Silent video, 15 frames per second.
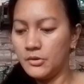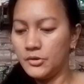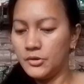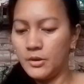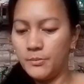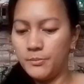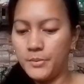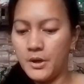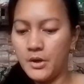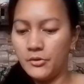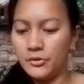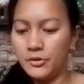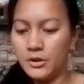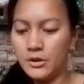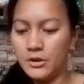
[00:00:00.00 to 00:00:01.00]
Sir
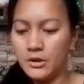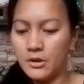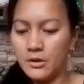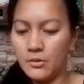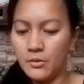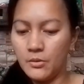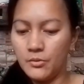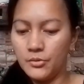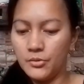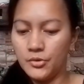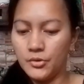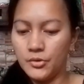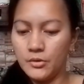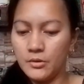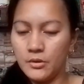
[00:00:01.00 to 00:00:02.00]
powder na rose.
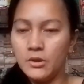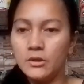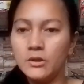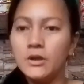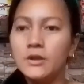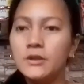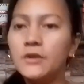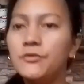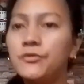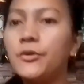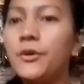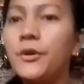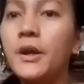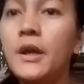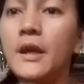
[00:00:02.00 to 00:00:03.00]

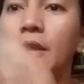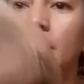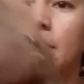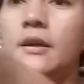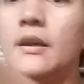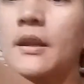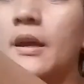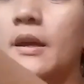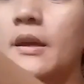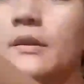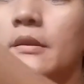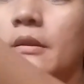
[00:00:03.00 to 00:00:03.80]
34.80 rin.